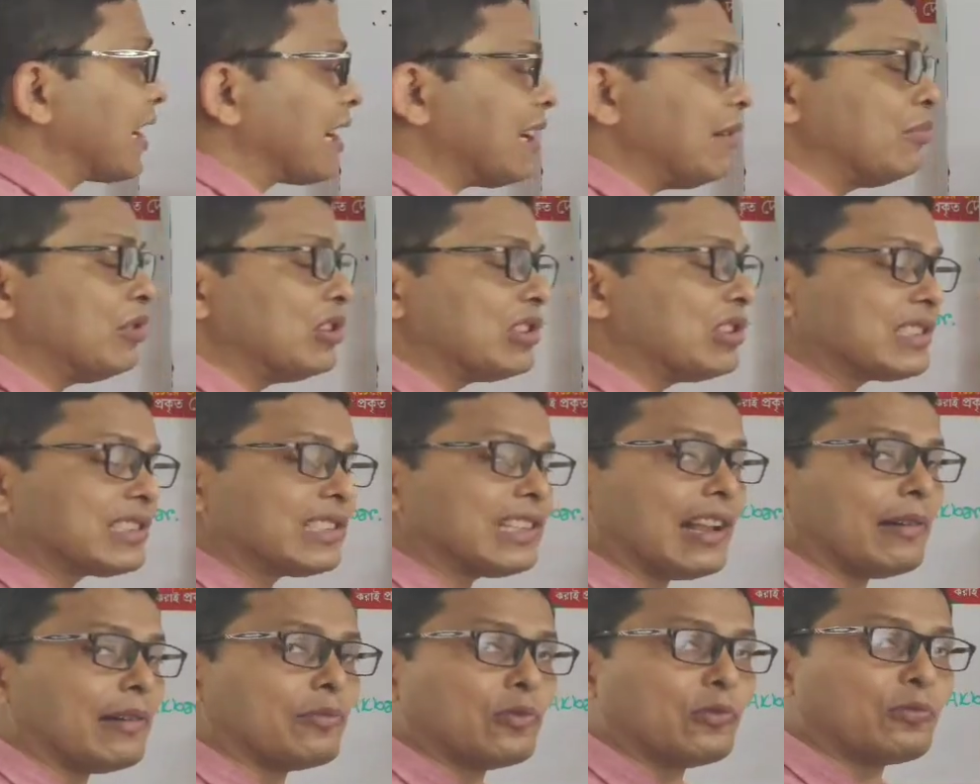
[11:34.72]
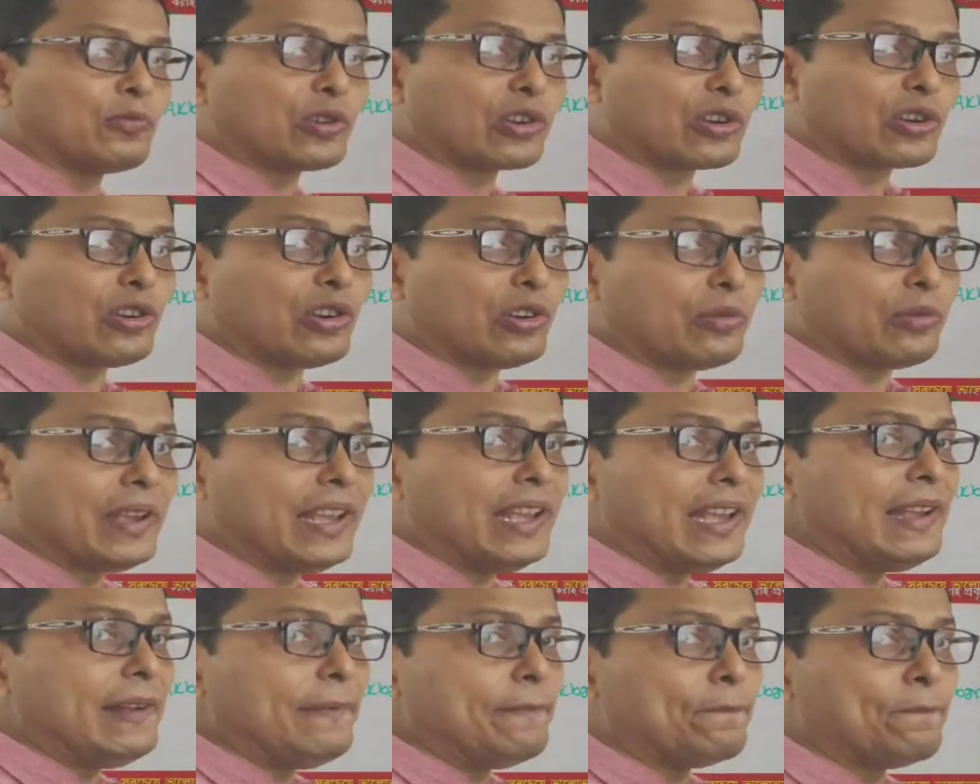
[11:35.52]
আগে বলছিলাম উপরে হবে
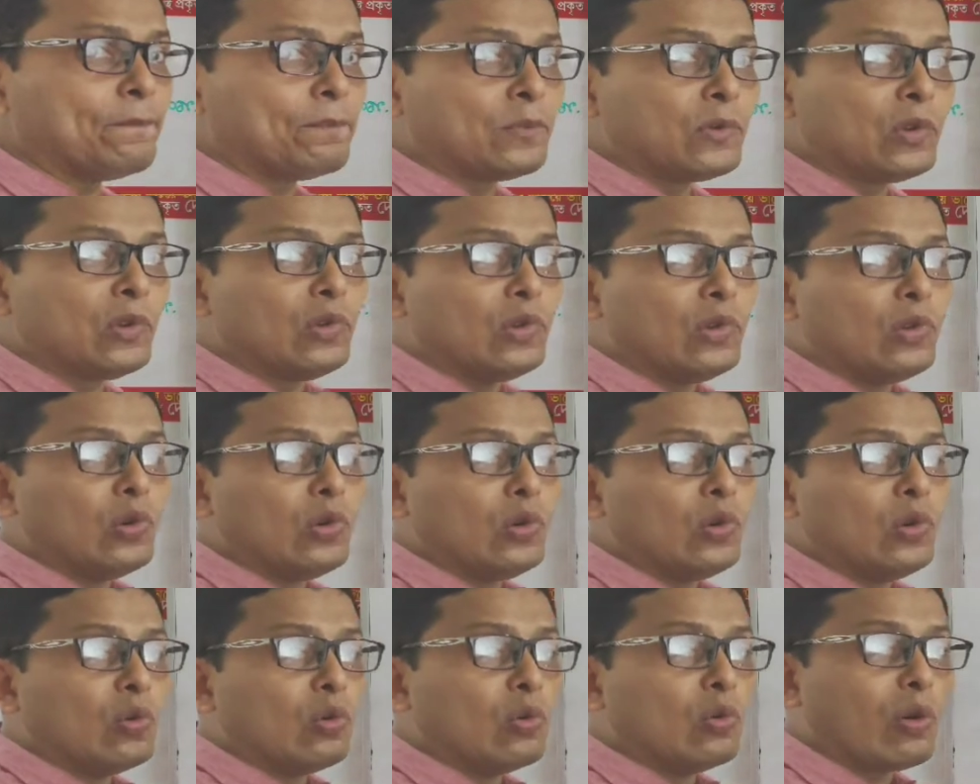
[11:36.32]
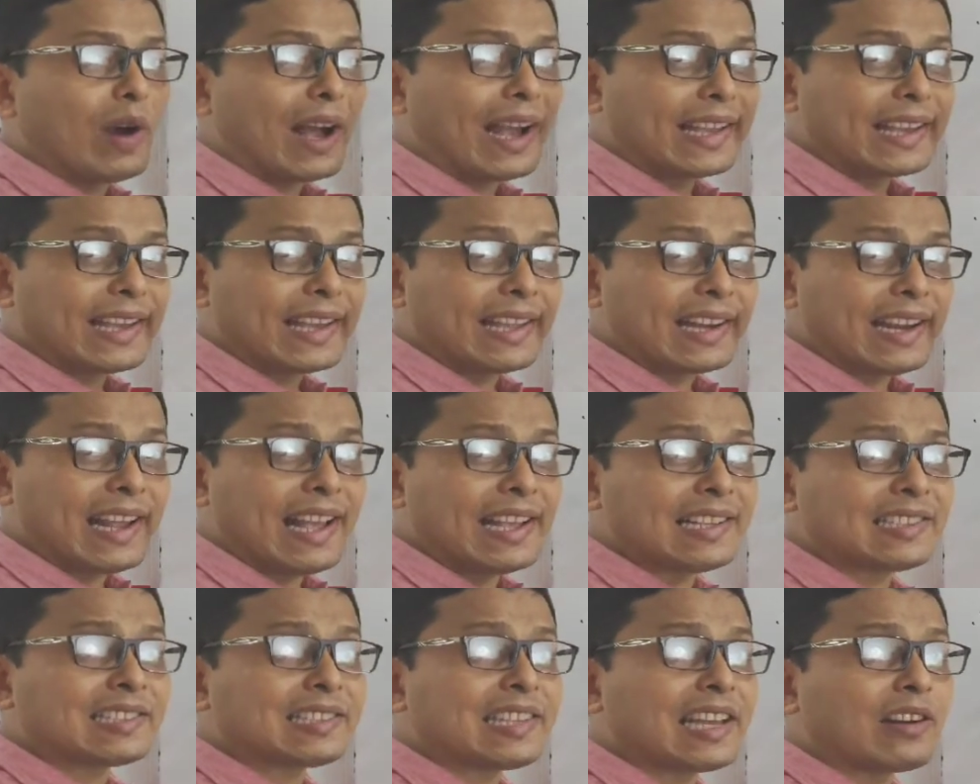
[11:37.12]
ওয়াই এর
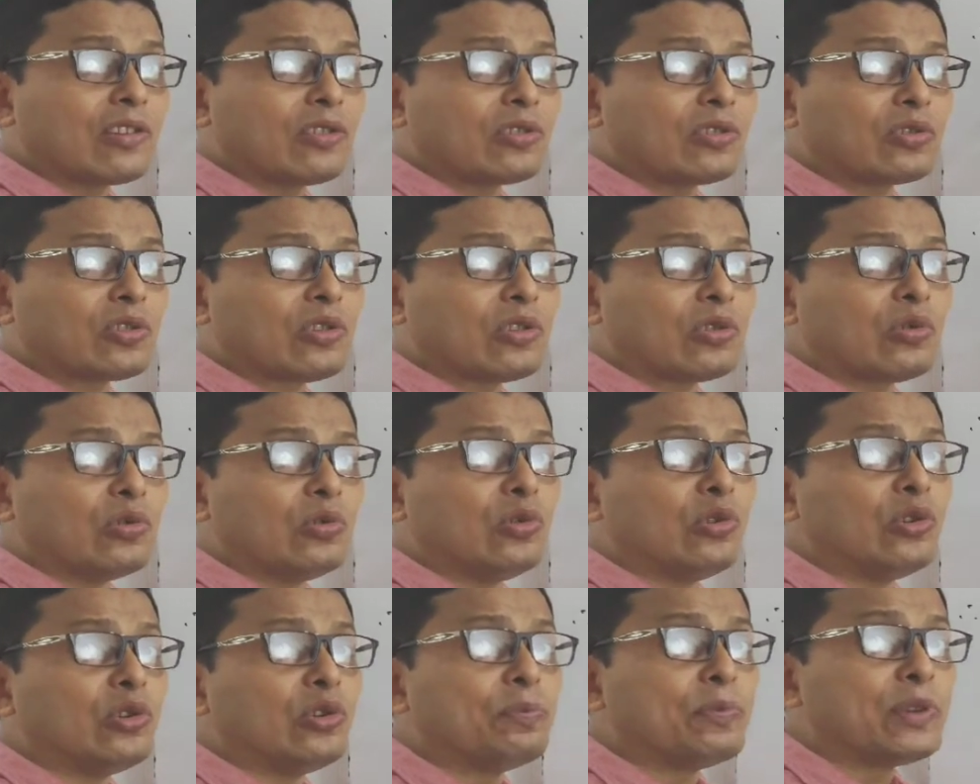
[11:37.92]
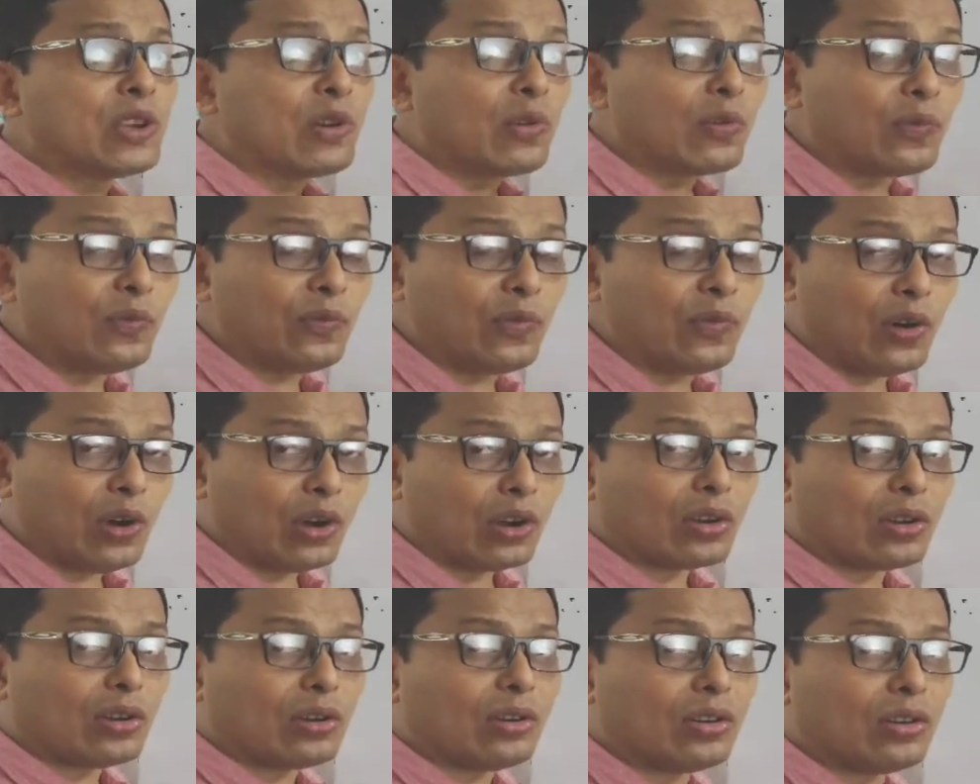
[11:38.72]
বিয়োগ
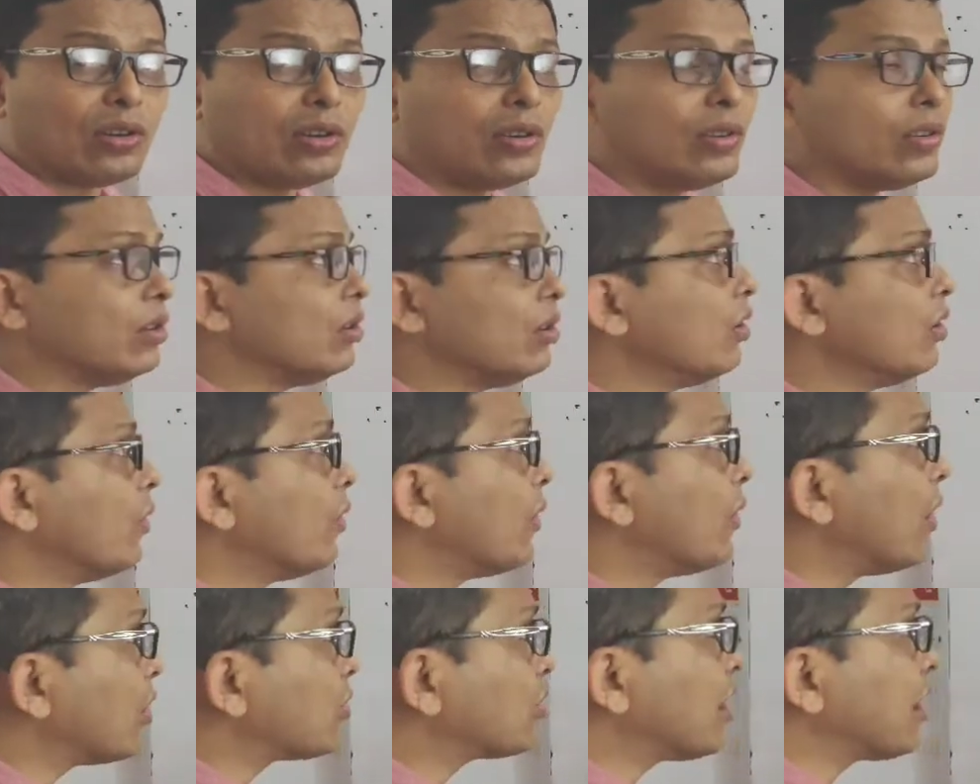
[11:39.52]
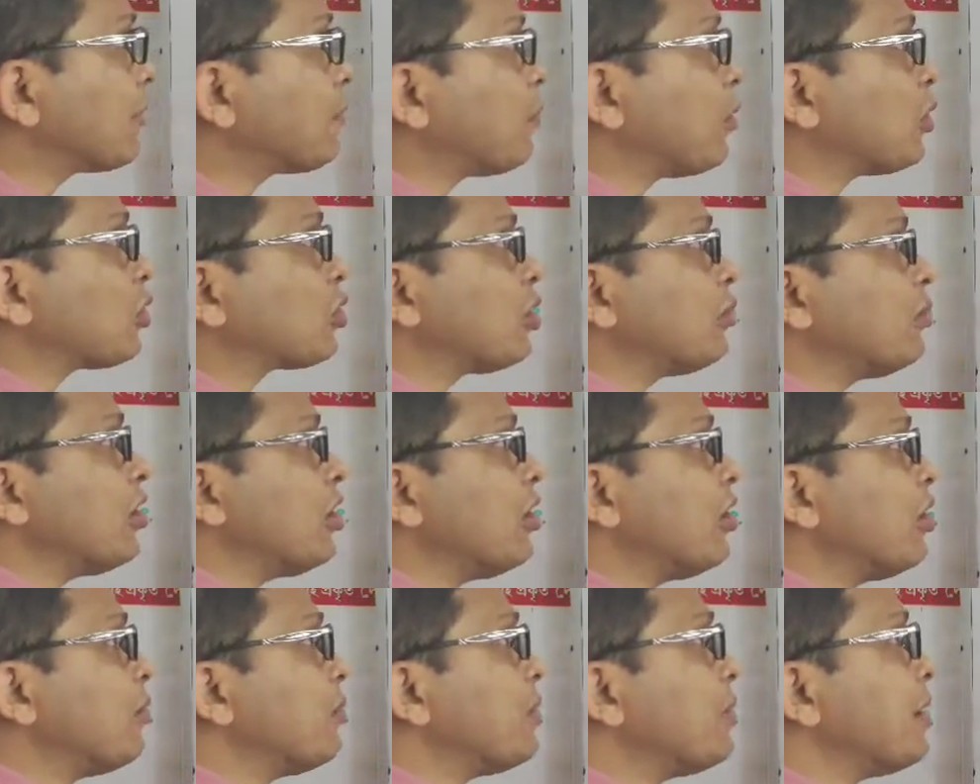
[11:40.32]
ফল অর্থাৎ প্রথমে
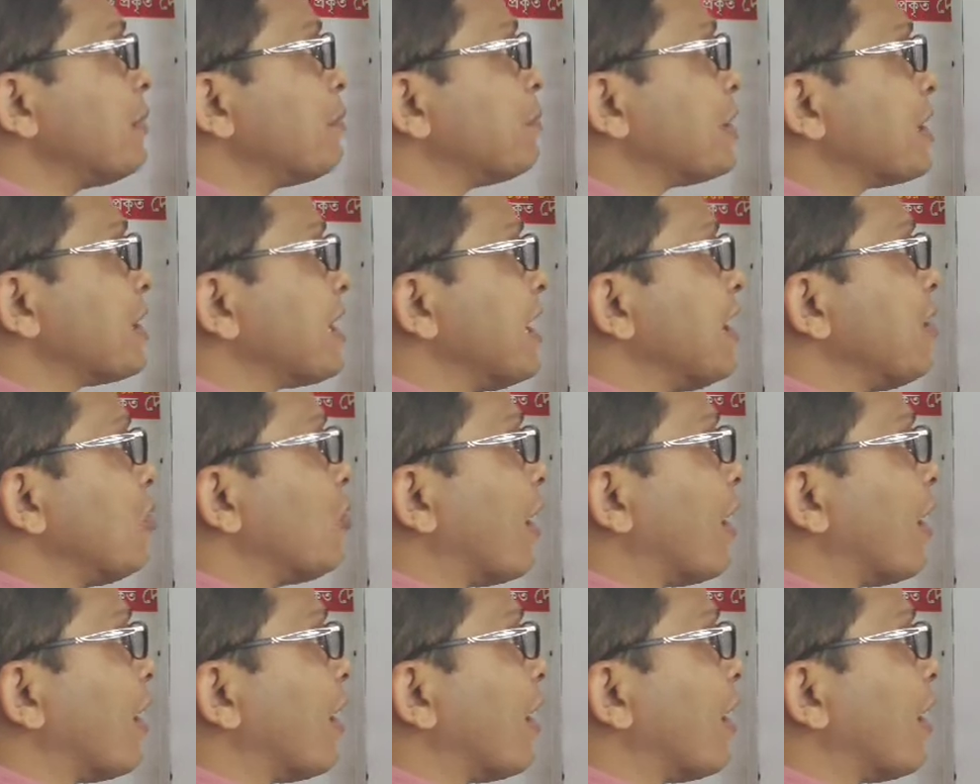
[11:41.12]
হবে বি এর